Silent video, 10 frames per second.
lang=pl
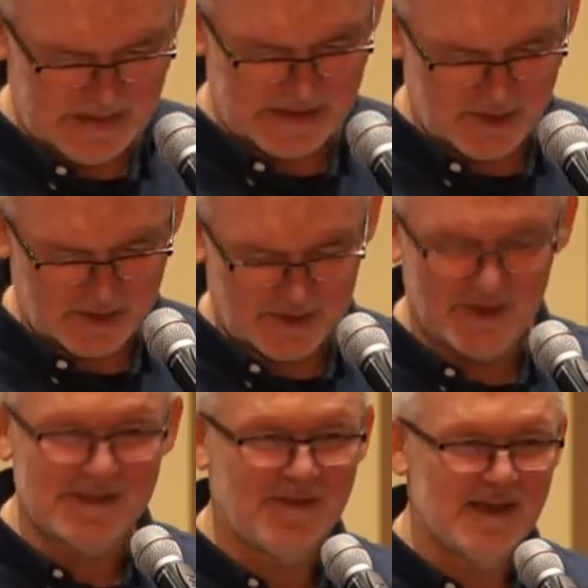co
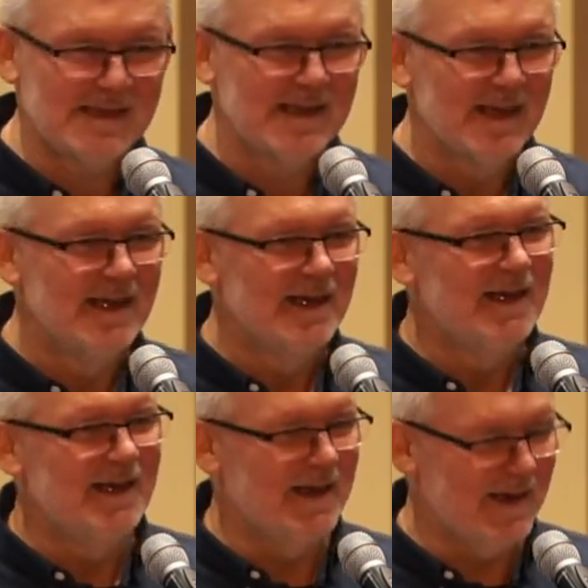ktoś z Was
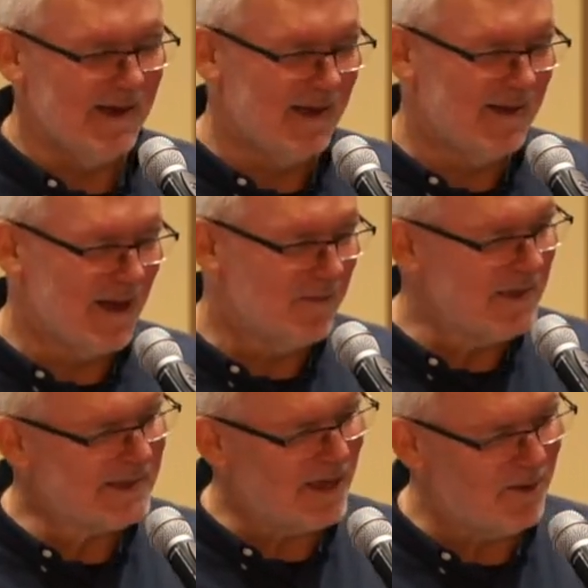e,
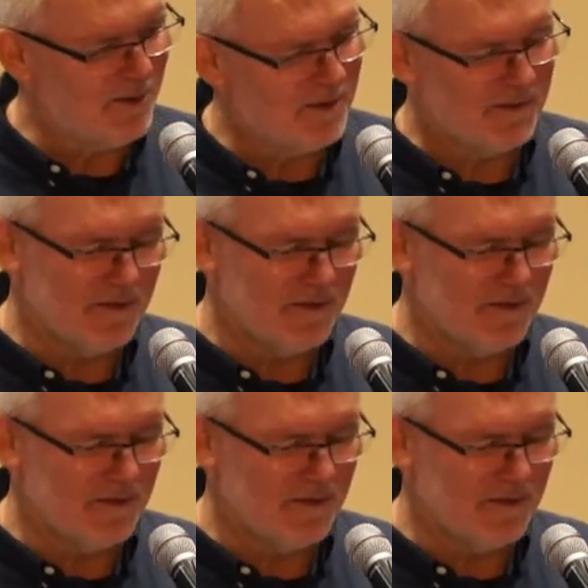napisał